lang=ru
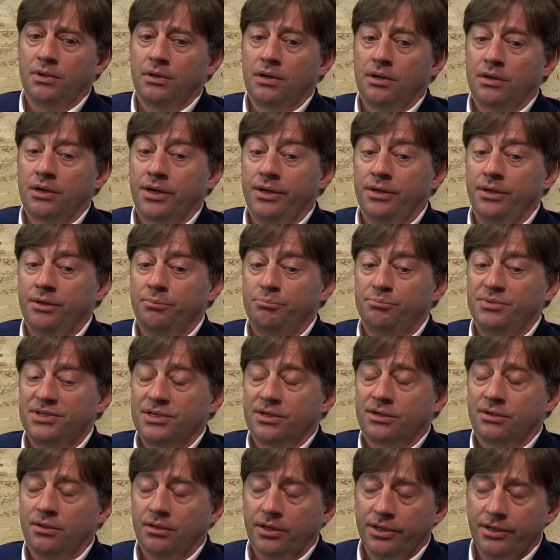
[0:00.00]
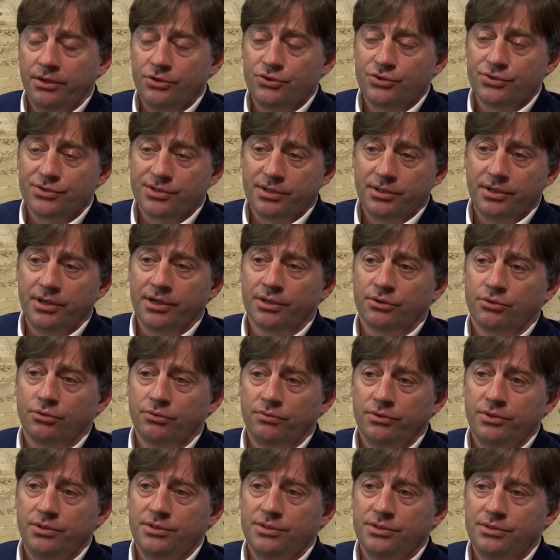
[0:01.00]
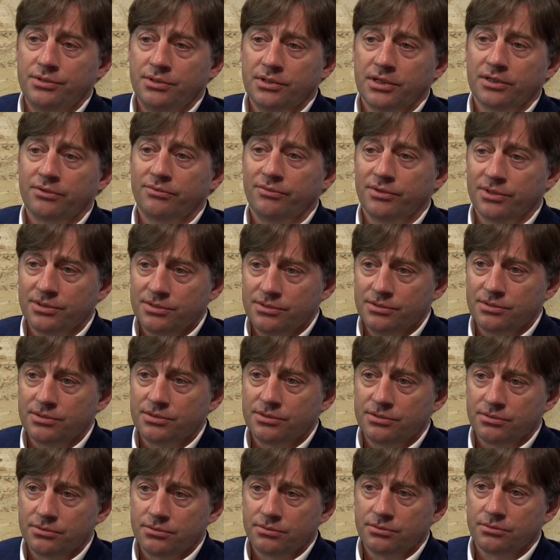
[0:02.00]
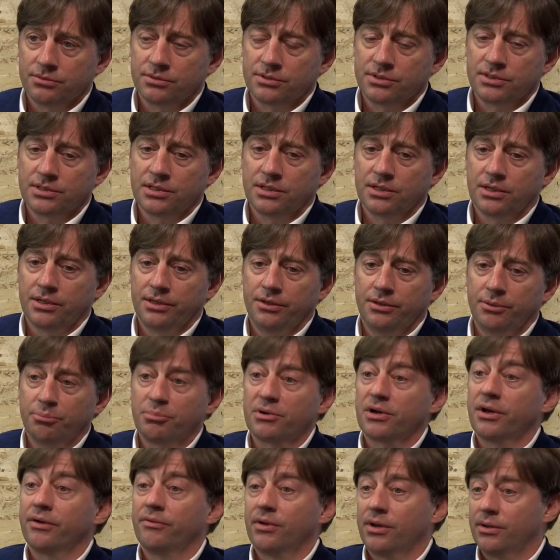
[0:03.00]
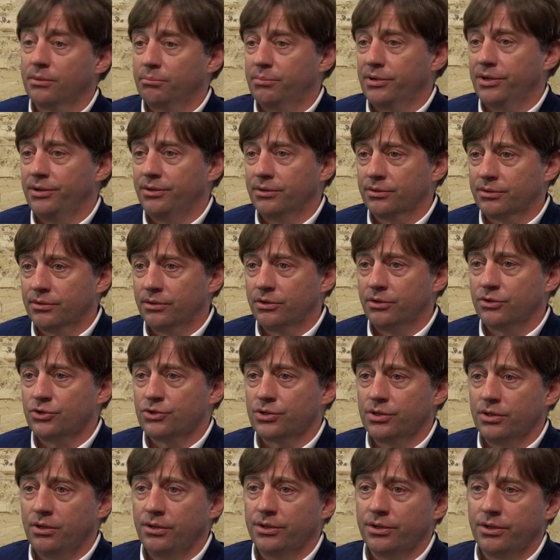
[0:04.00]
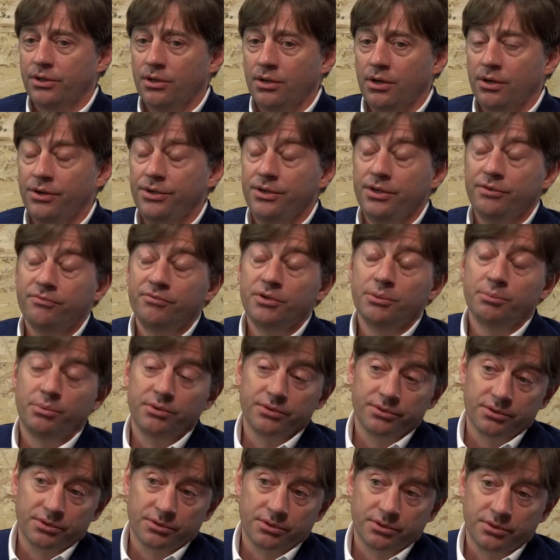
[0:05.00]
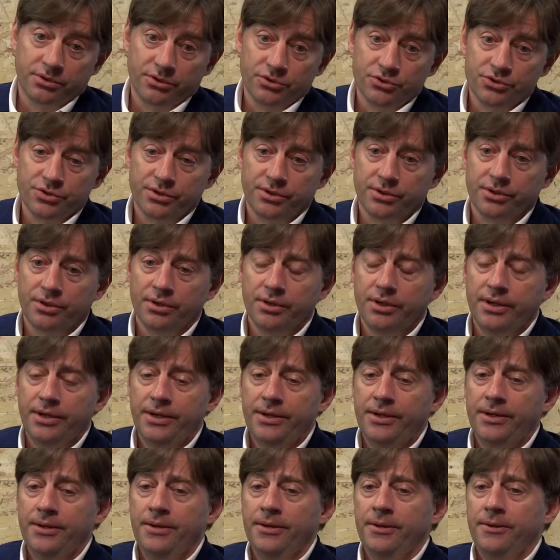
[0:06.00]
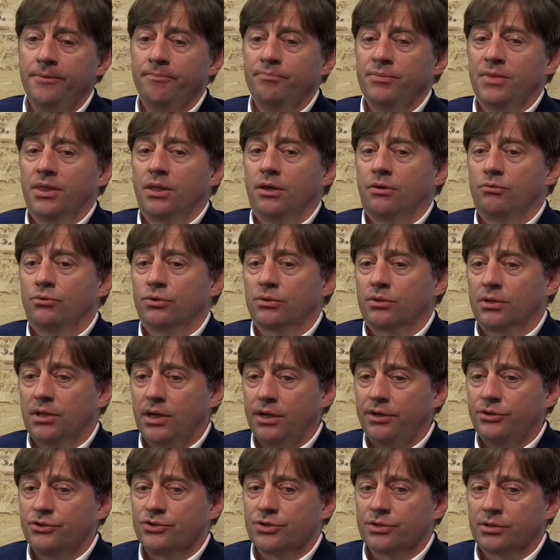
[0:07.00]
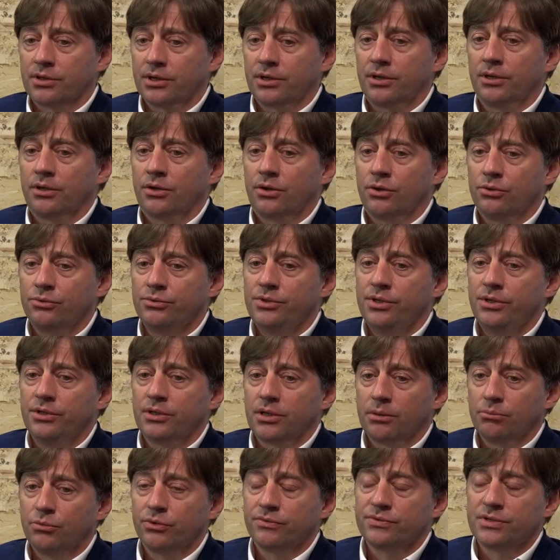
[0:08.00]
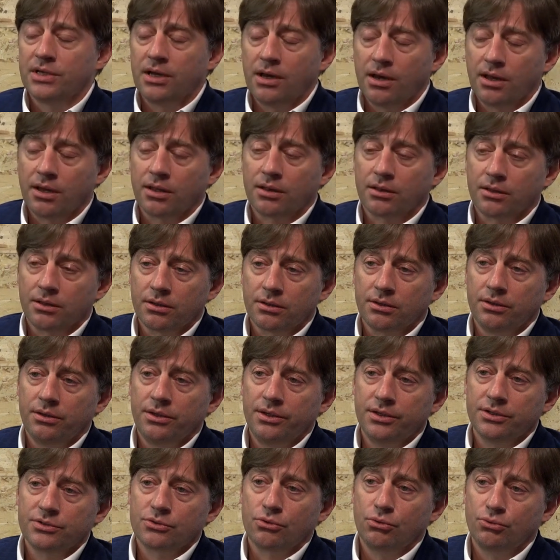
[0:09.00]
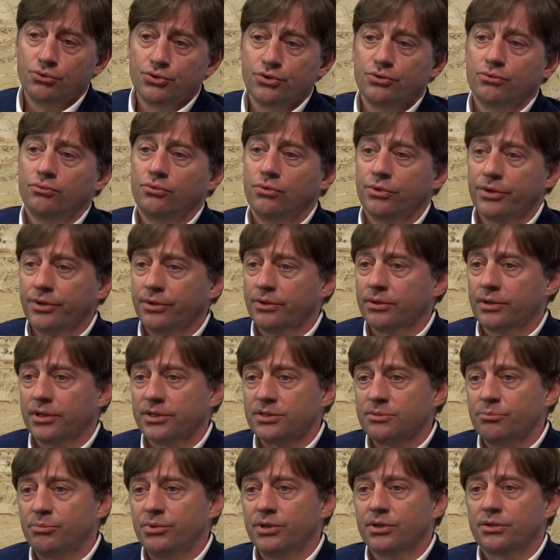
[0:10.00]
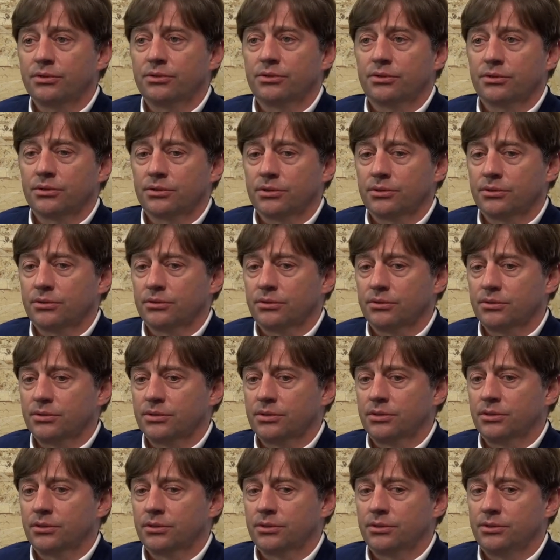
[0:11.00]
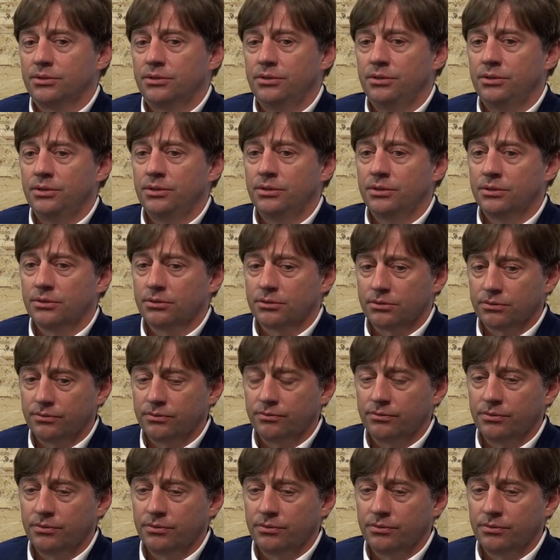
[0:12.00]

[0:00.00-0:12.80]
они психологически готовы нести ответственность за неправильно принятое решение или невыполненное решение. И вот наличие таких людей, на мой взгляд, это и есть ключевой аспект, э, так сказать, и